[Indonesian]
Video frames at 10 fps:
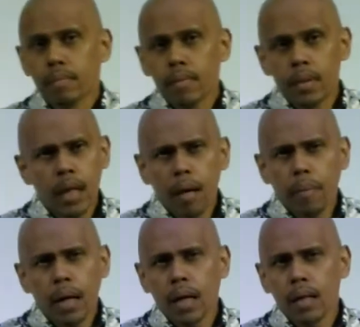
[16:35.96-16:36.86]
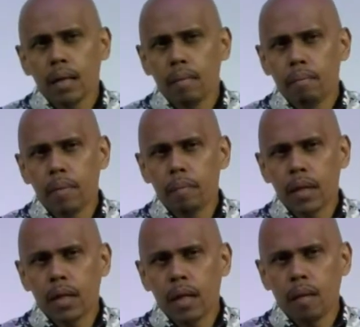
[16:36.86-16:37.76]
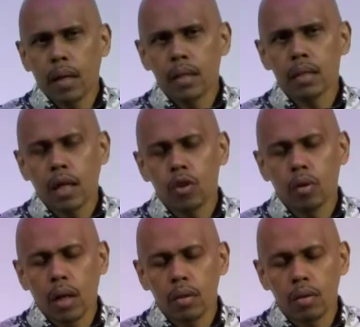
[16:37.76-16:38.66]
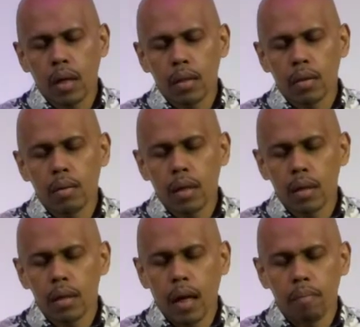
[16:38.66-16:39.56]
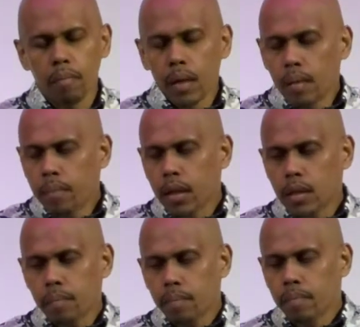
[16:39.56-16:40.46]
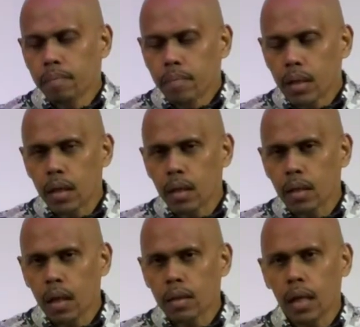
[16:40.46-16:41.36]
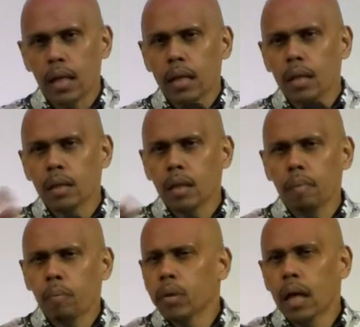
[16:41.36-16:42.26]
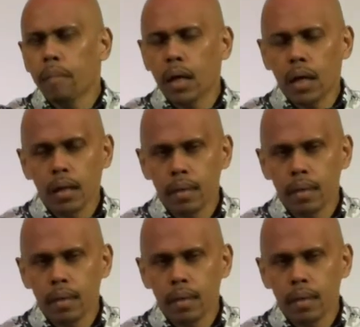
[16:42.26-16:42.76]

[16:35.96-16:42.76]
saya nggak pernah berpikir dalam hati saya atau atau atau uh, dalam prinsip kekristenan saya di atasnya siapapun nggak pernah.